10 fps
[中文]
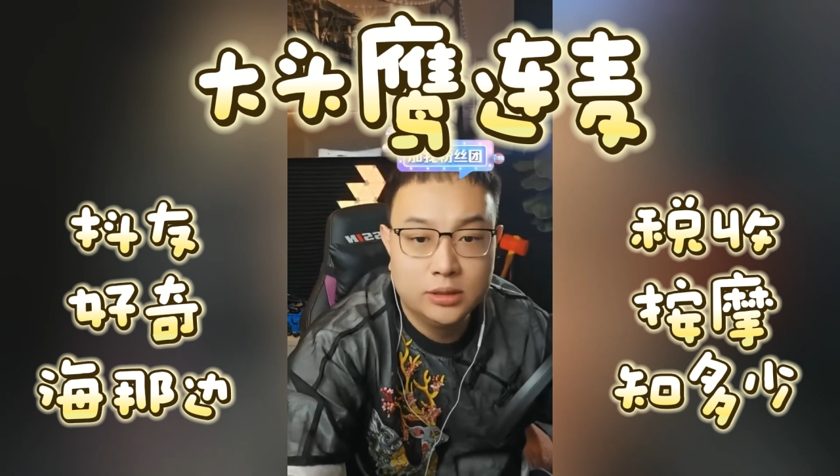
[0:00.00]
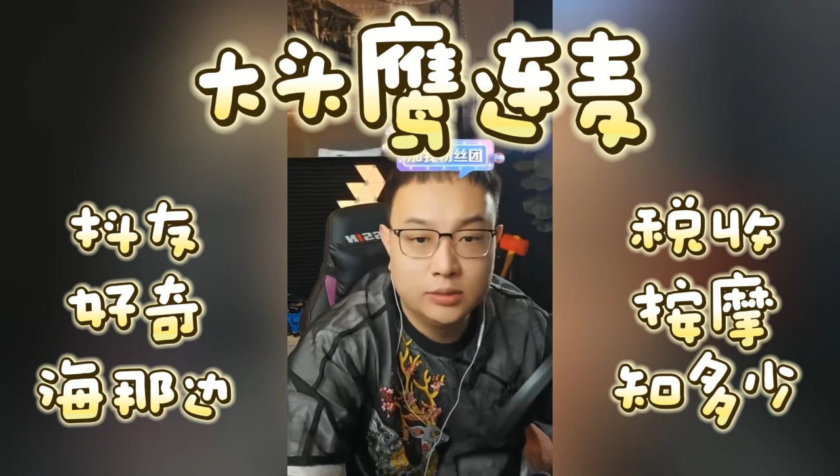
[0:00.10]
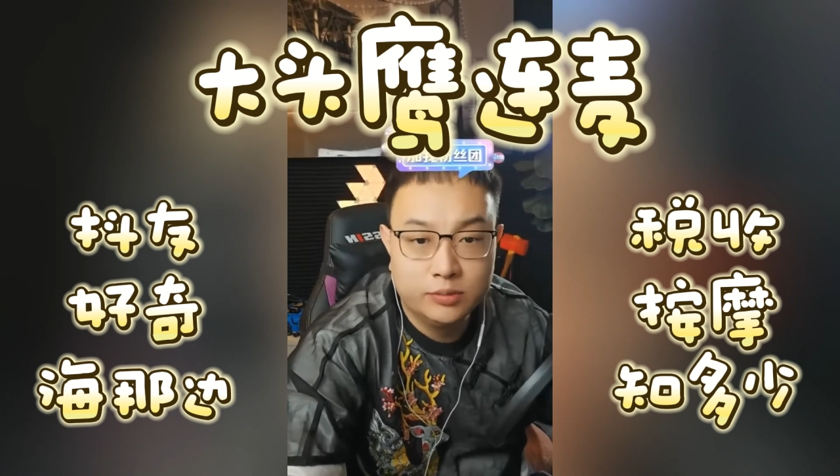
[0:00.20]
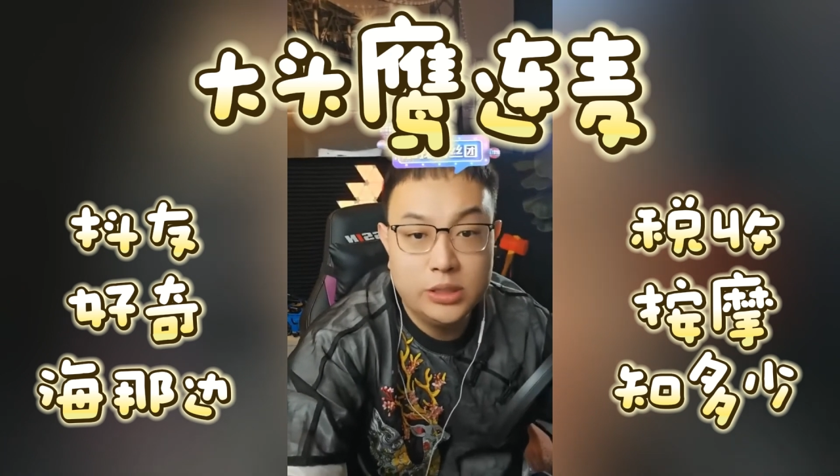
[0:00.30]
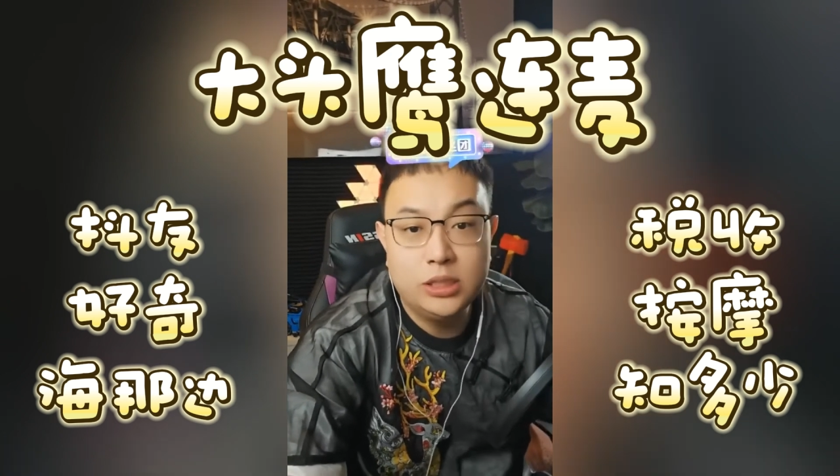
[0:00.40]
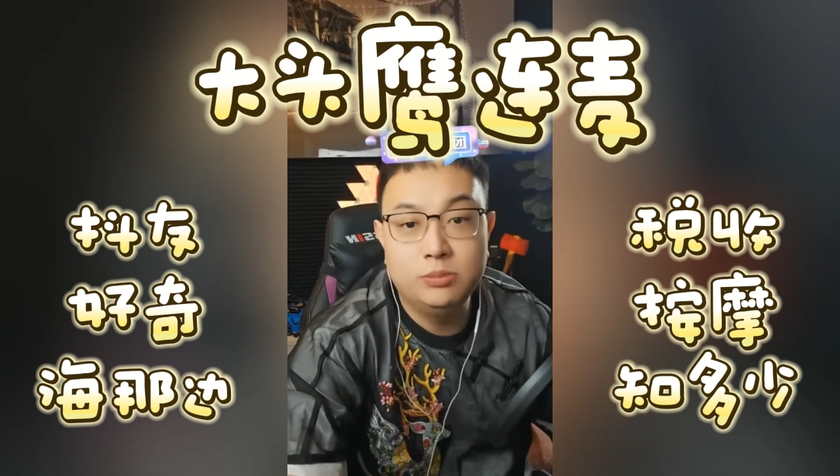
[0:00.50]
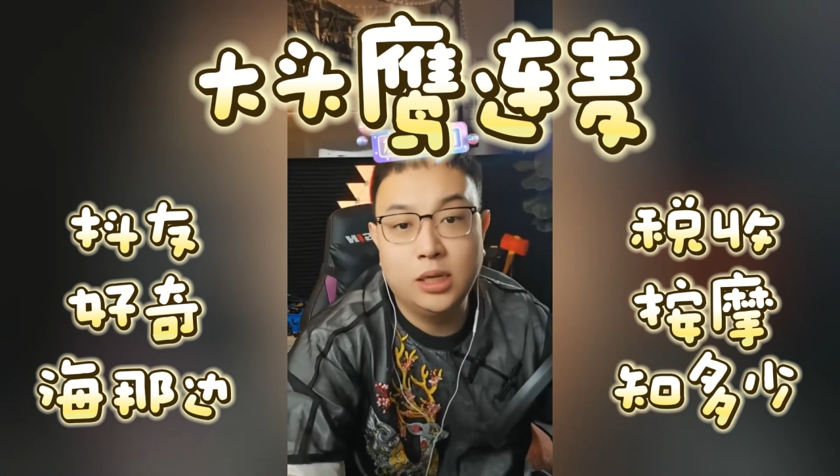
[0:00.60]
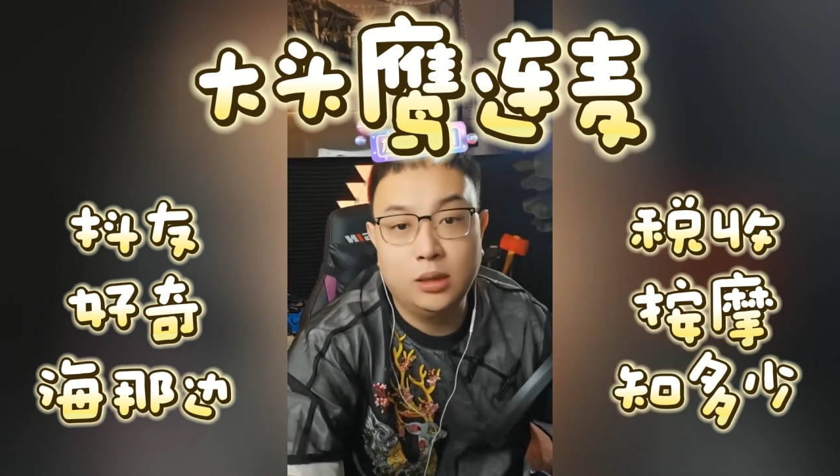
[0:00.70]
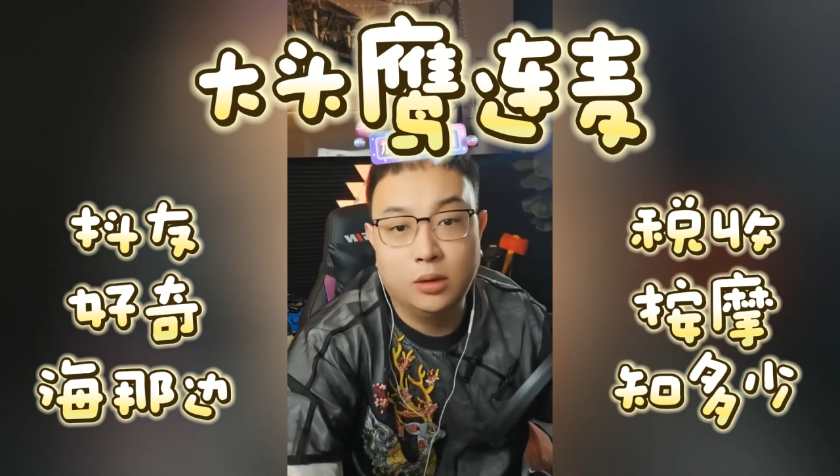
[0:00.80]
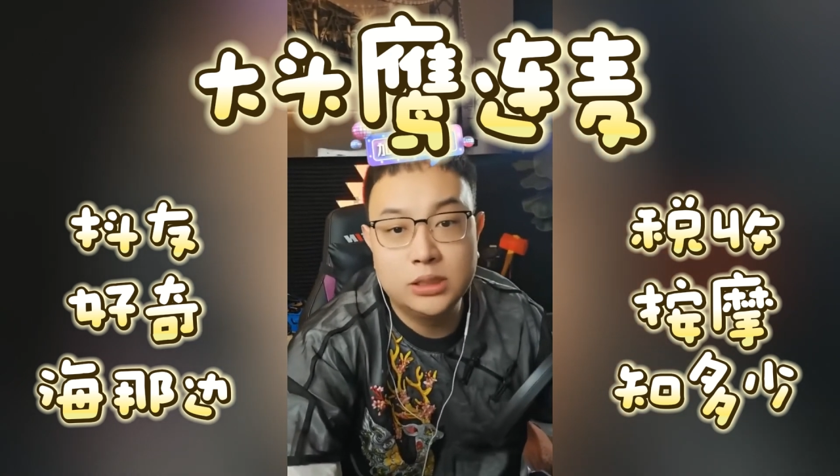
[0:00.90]
没听没
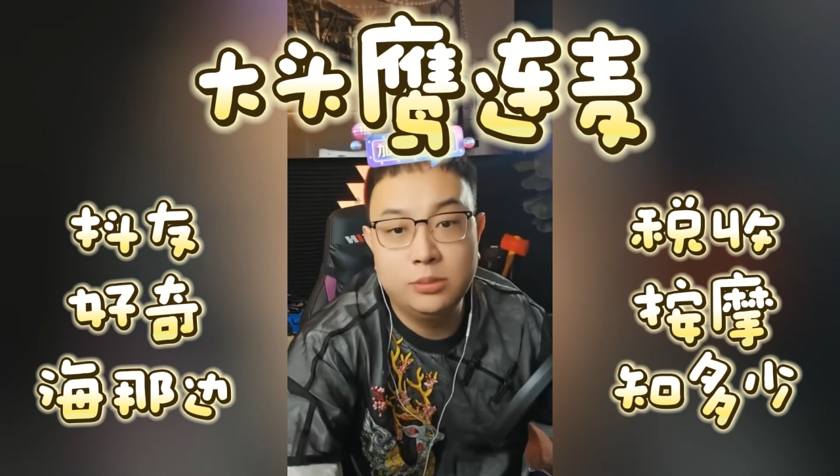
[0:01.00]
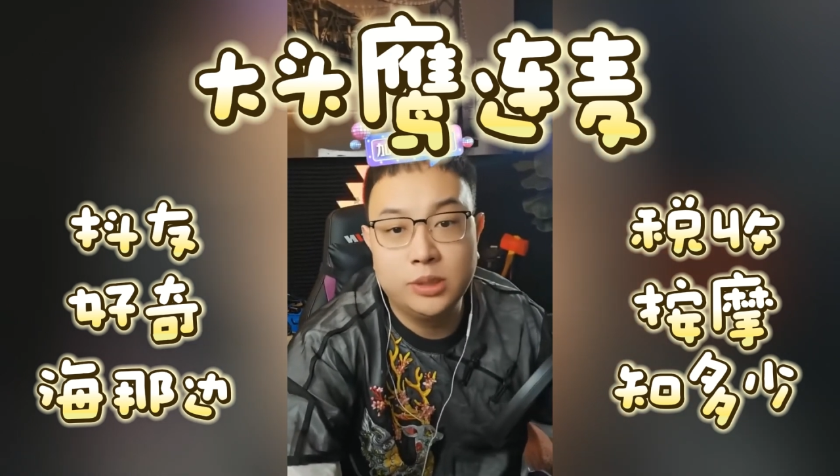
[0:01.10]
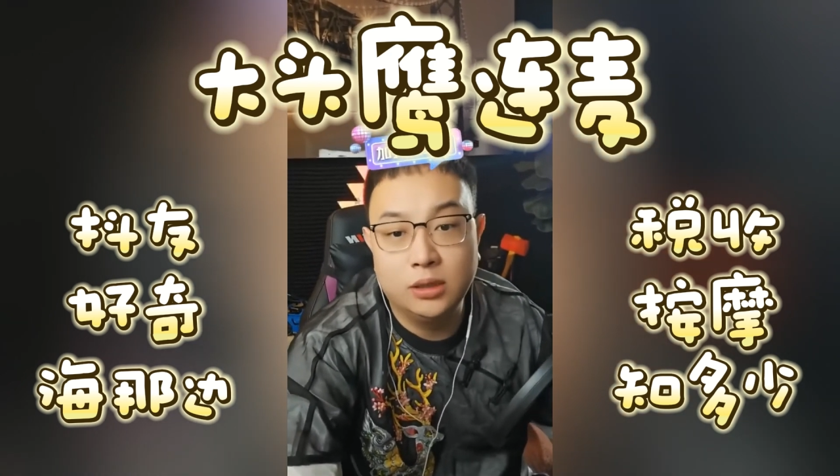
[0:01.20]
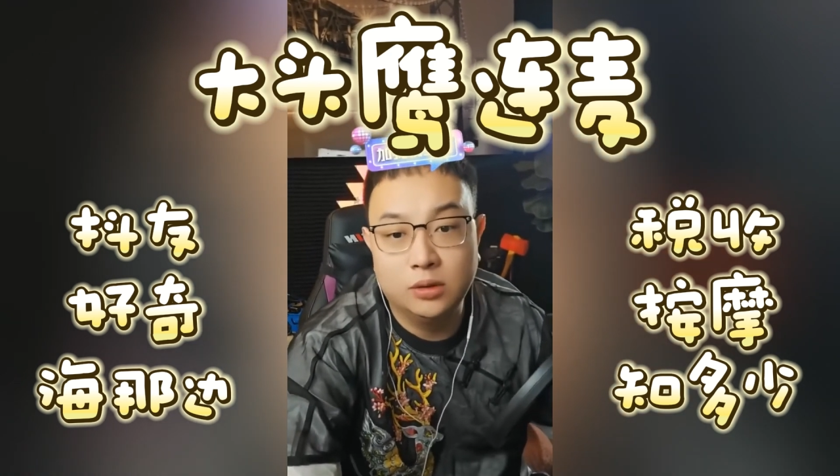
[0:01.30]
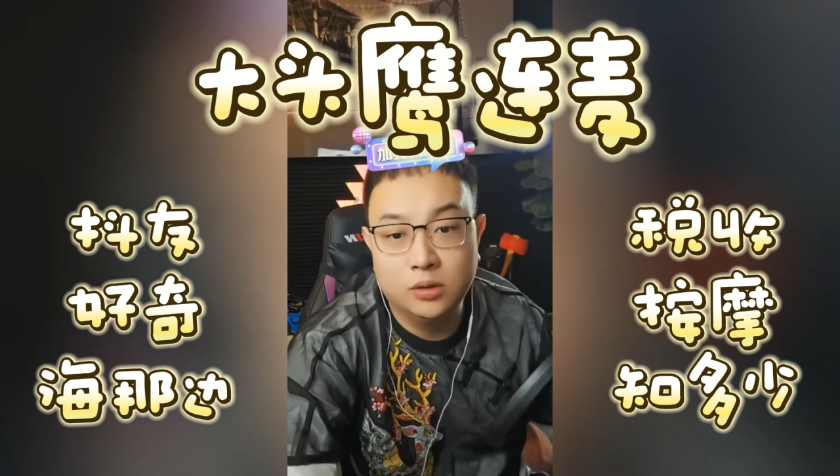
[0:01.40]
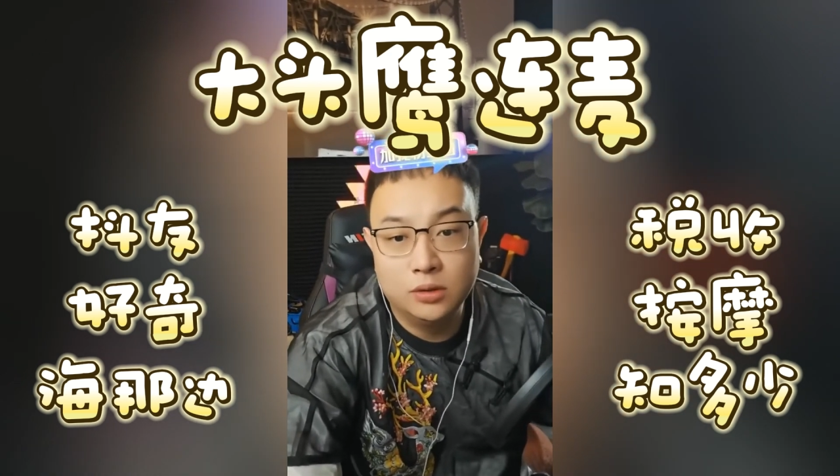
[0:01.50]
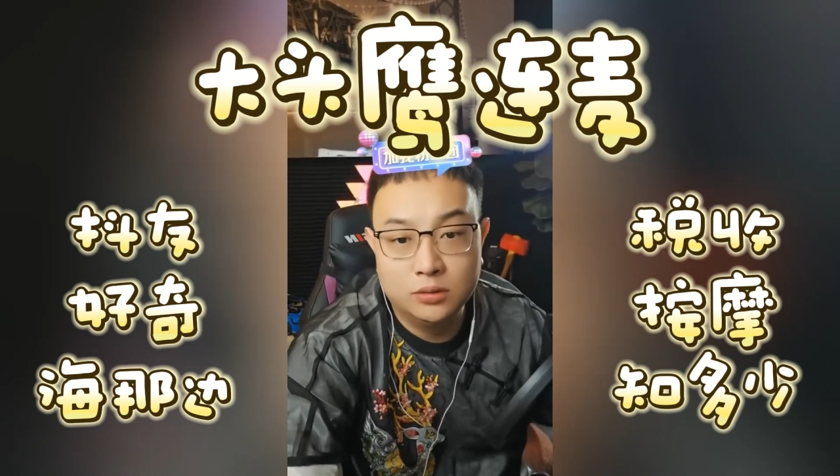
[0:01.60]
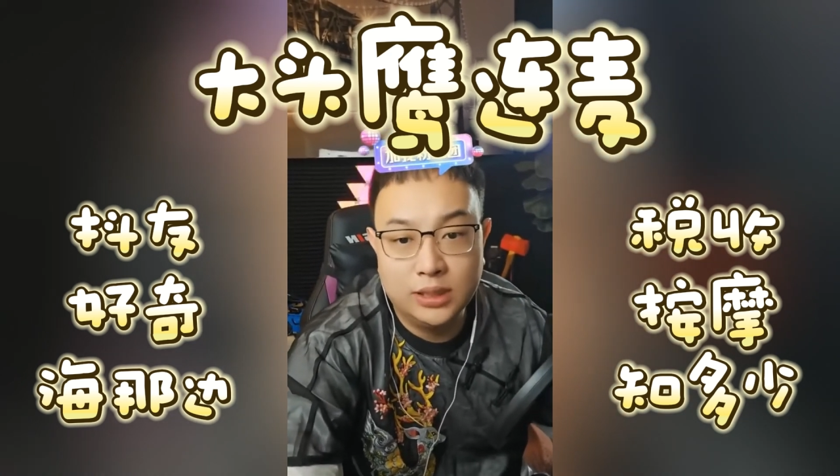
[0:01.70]
看着，现在没看着，